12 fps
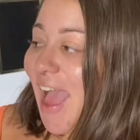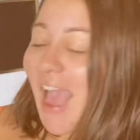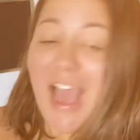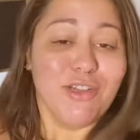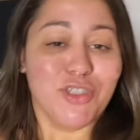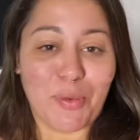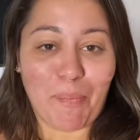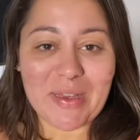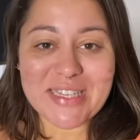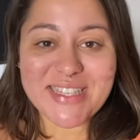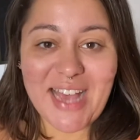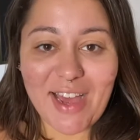Acho que
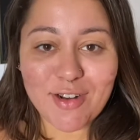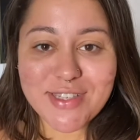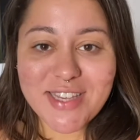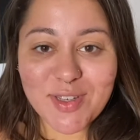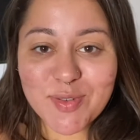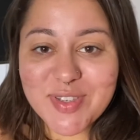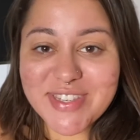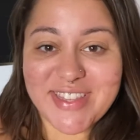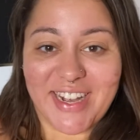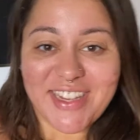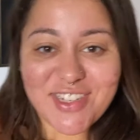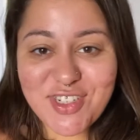passaram sei aí uns
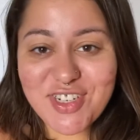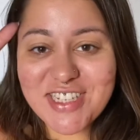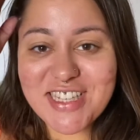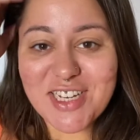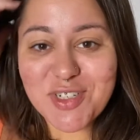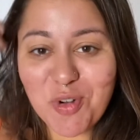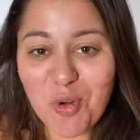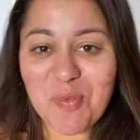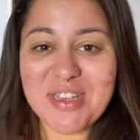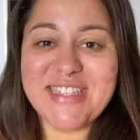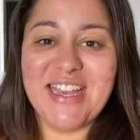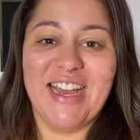três dias desde que eu
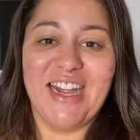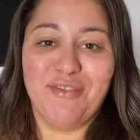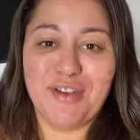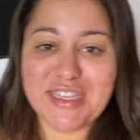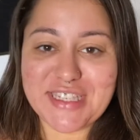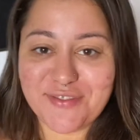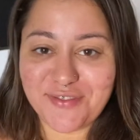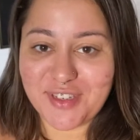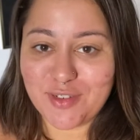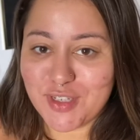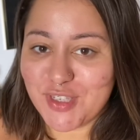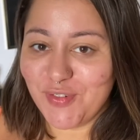comecei a gravar esse
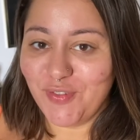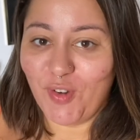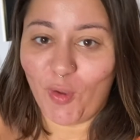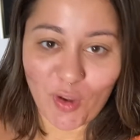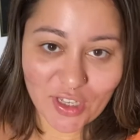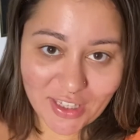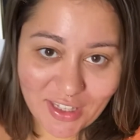vídeo, esse vlog aqui,